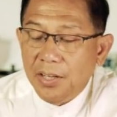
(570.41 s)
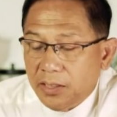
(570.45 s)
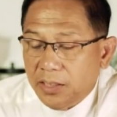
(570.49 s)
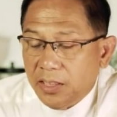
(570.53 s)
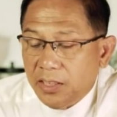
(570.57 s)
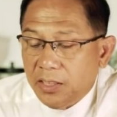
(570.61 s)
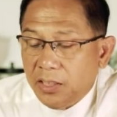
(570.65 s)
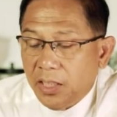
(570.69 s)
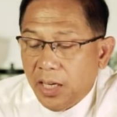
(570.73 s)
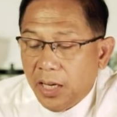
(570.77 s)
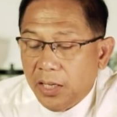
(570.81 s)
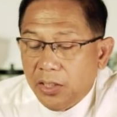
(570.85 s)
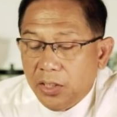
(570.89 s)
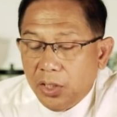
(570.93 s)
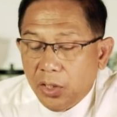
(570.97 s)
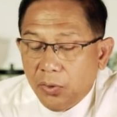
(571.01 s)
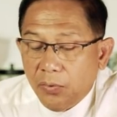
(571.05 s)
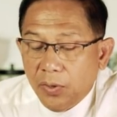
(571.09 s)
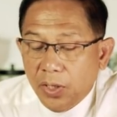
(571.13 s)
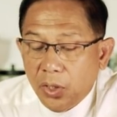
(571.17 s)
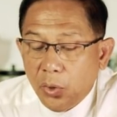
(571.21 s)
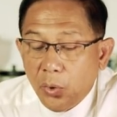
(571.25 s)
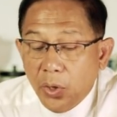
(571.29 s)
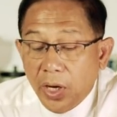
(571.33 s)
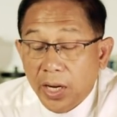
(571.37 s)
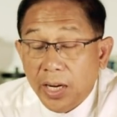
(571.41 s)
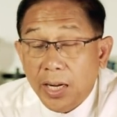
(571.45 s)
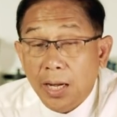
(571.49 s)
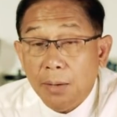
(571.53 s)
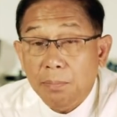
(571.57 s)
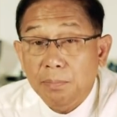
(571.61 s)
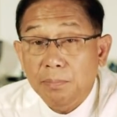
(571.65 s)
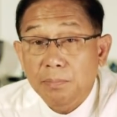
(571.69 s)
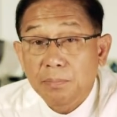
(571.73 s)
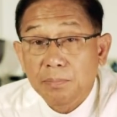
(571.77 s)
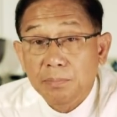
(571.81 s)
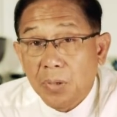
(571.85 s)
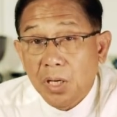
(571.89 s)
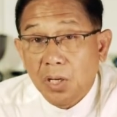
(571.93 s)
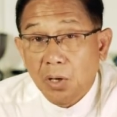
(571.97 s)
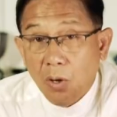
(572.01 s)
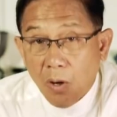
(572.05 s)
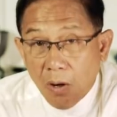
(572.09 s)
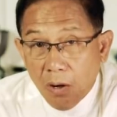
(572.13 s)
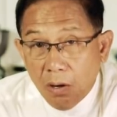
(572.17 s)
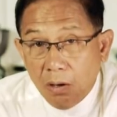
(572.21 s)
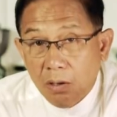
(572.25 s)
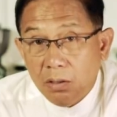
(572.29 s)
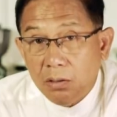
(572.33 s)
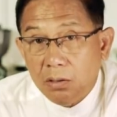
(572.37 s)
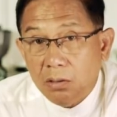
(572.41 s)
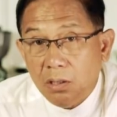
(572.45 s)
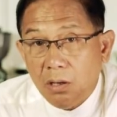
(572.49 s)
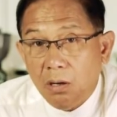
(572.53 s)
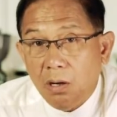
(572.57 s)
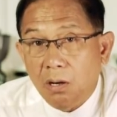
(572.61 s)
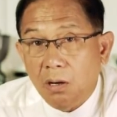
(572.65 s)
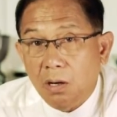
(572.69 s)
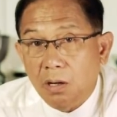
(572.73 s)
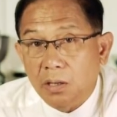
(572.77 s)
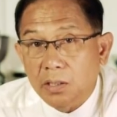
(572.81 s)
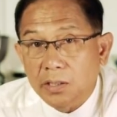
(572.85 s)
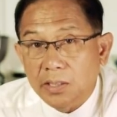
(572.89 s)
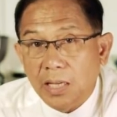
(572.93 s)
CGN TV ด้วยนะครับ พี่น้องก็